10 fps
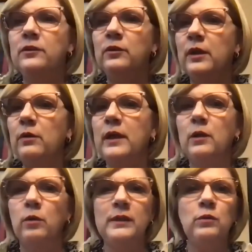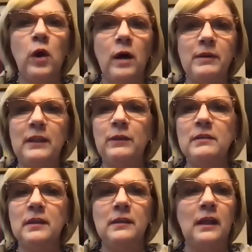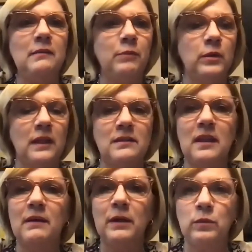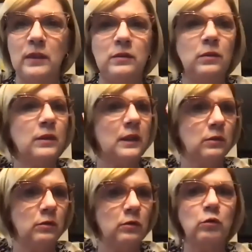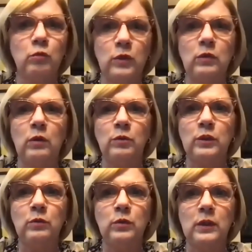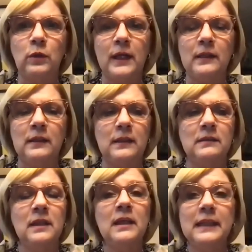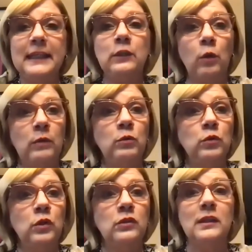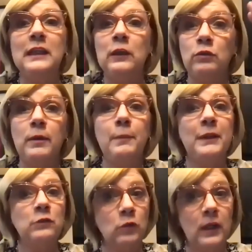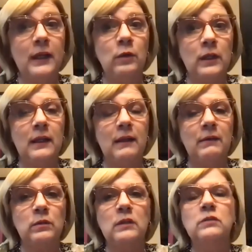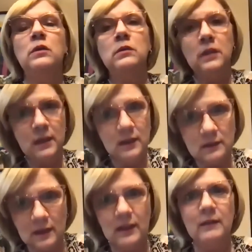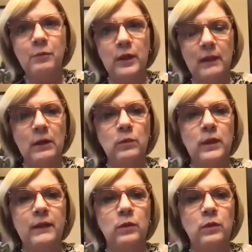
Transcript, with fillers: yo creo que COVID nos ha venido a enseñar la importancia de la vacunación, que esto yo, tú y yo lo hemos discutido antes, y todo el mundo, inclusive personas que no creen en la vacunación, se quieren poner la vacuna de